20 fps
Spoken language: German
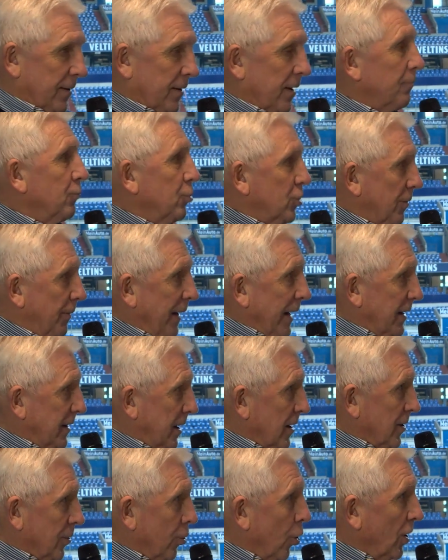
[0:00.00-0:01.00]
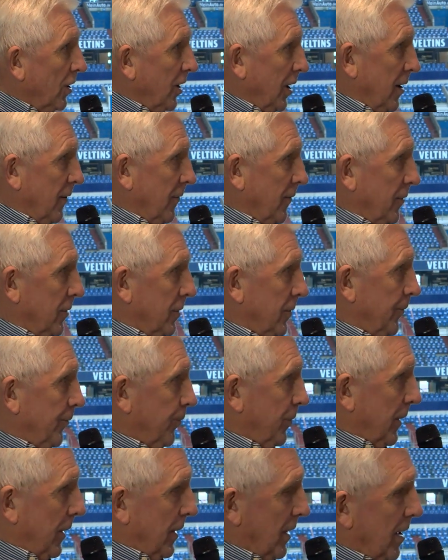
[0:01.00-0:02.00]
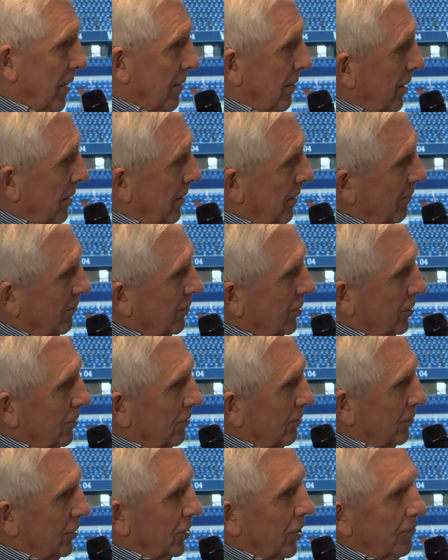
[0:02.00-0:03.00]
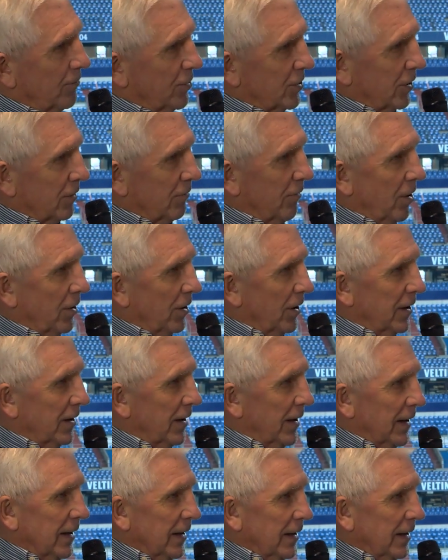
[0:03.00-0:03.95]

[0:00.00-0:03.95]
da muss er wenigstens das Tor treffen. Ja, am Samstag war er,